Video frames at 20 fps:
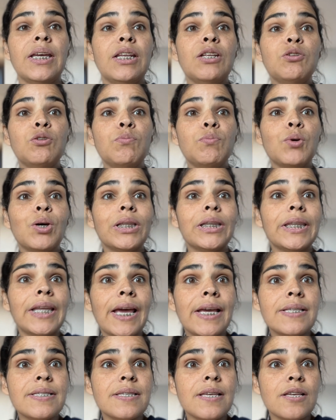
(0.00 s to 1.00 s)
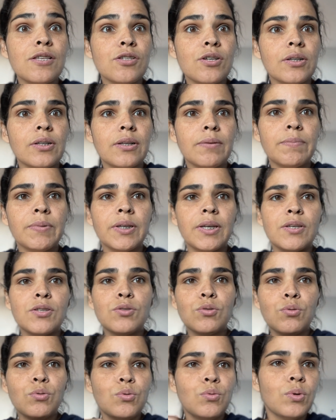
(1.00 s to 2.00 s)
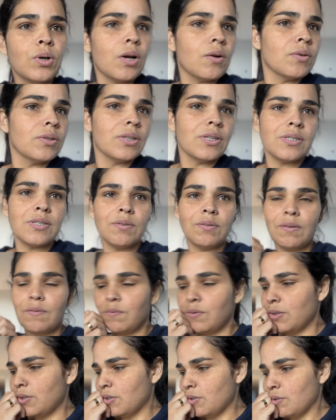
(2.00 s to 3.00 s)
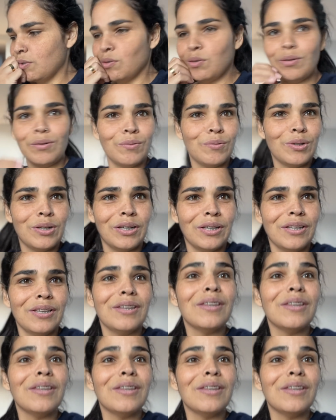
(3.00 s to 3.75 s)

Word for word: e ele dormiu até as 6 horas da manhã. Isso nunca aconteceu na vida do Luca